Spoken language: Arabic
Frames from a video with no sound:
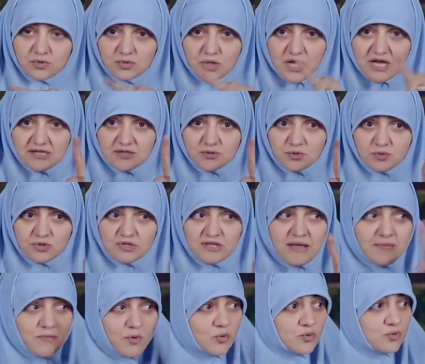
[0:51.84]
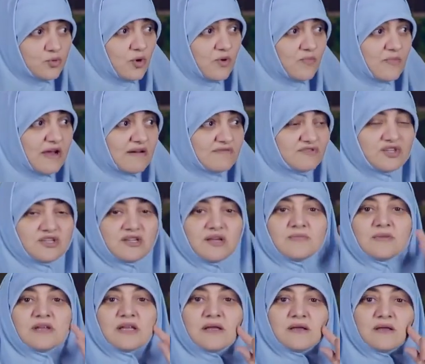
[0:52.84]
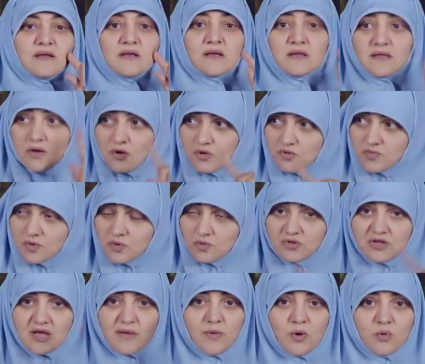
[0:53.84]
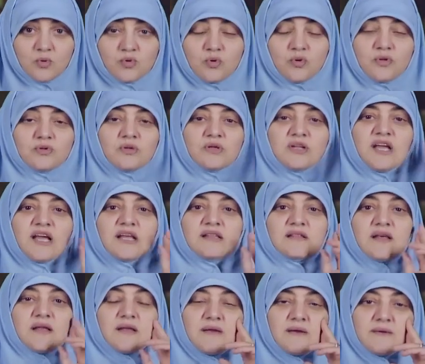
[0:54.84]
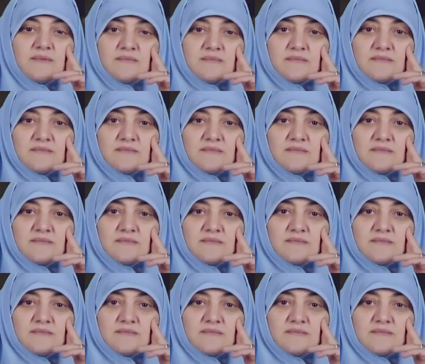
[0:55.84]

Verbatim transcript: تاخد قدامك وتروح معرفش تعمل ايه تاخد من قدامك وتروح الناحيه التانيه